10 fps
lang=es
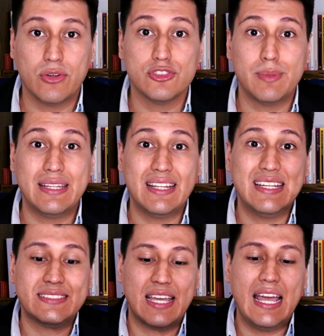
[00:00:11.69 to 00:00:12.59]
Nos venden
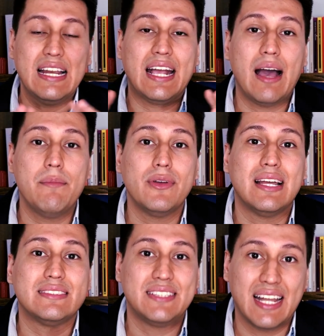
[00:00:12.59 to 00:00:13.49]
el cambio en
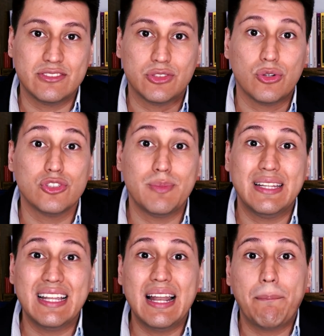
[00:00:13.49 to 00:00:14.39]
abstracto, nos
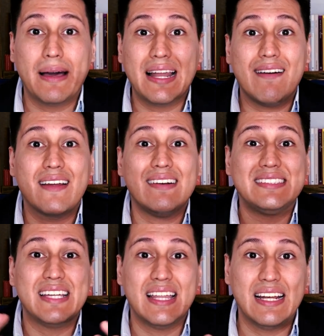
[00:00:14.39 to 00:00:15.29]
venden la palabra
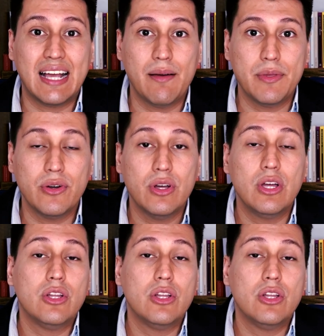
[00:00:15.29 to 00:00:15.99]
vacía del cambio,